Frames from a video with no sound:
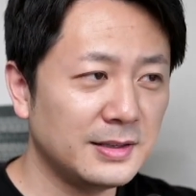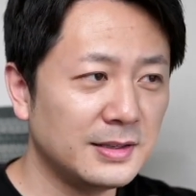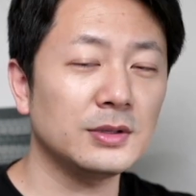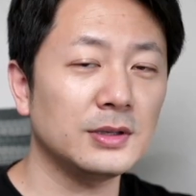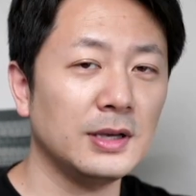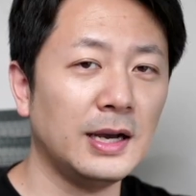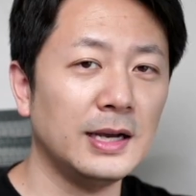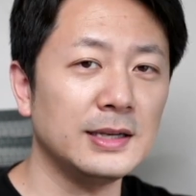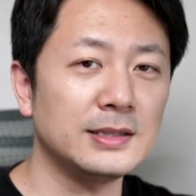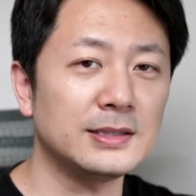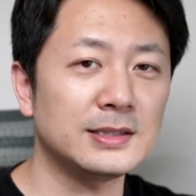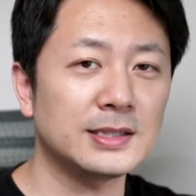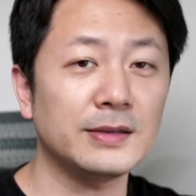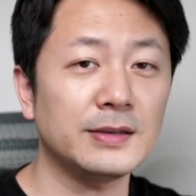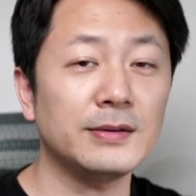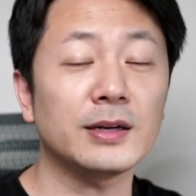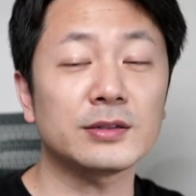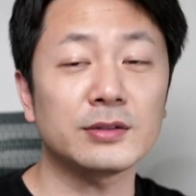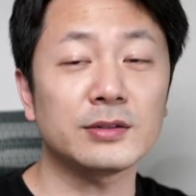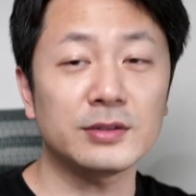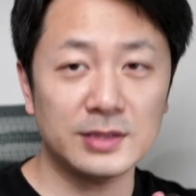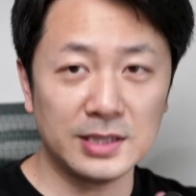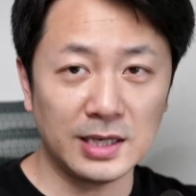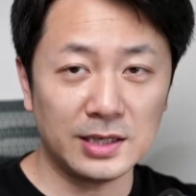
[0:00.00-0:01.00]
はい次は
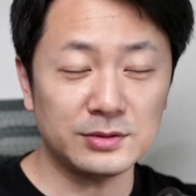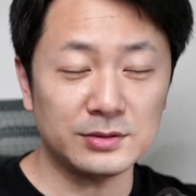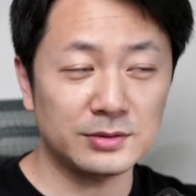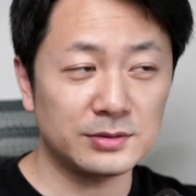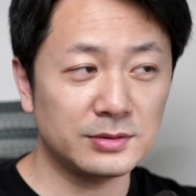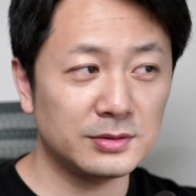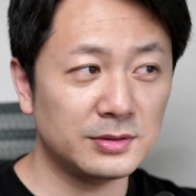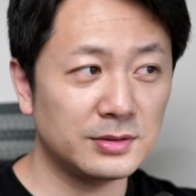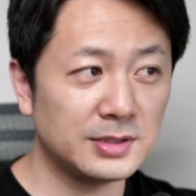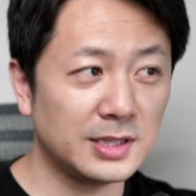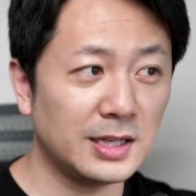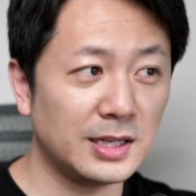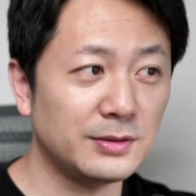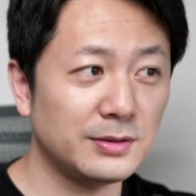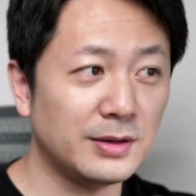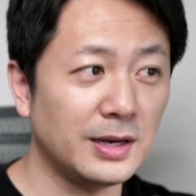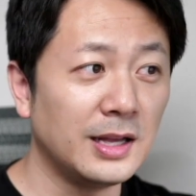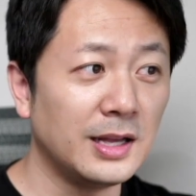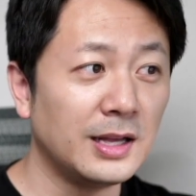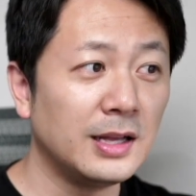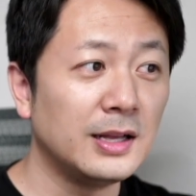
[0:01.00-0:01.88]
腐る腐るは